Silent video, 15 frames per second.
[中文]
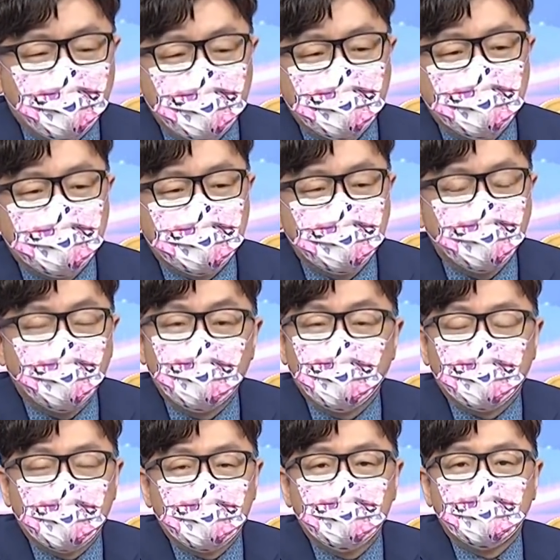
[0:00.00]
分析师永
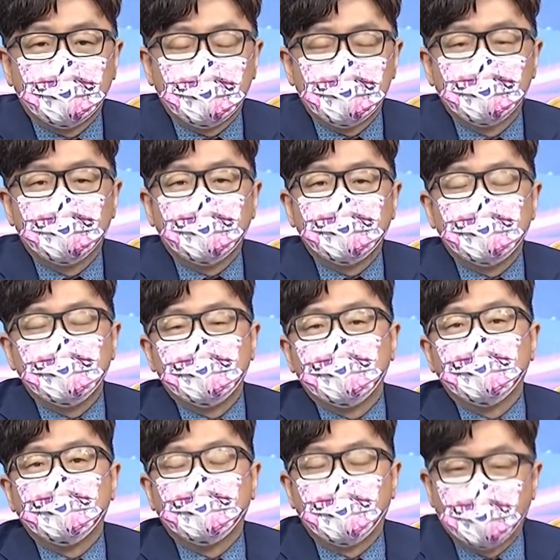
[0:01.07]
远告诉你要做低基
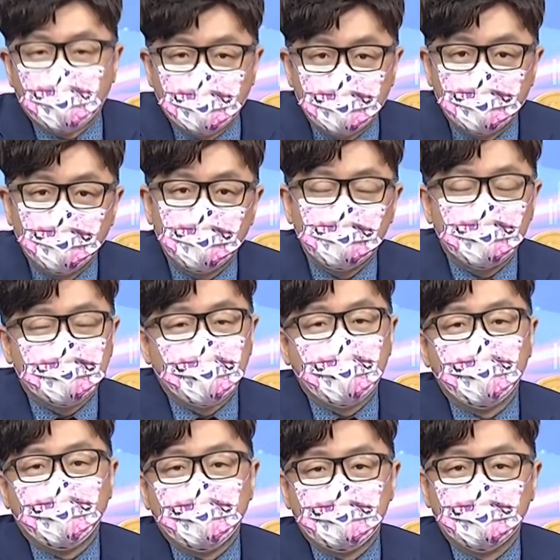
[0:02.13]
期，对吧？我如果猜
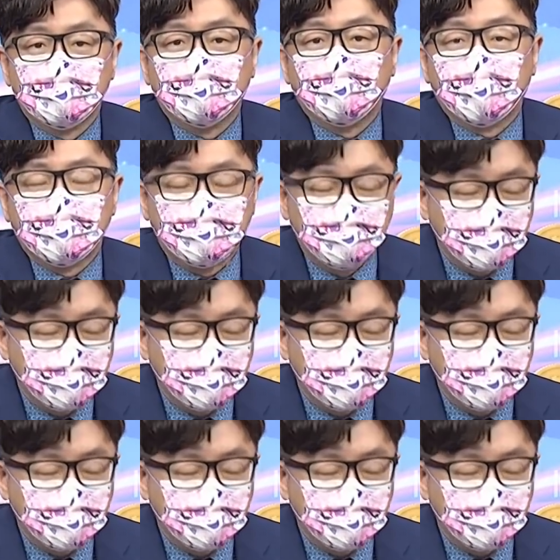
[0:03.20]
的没错的话，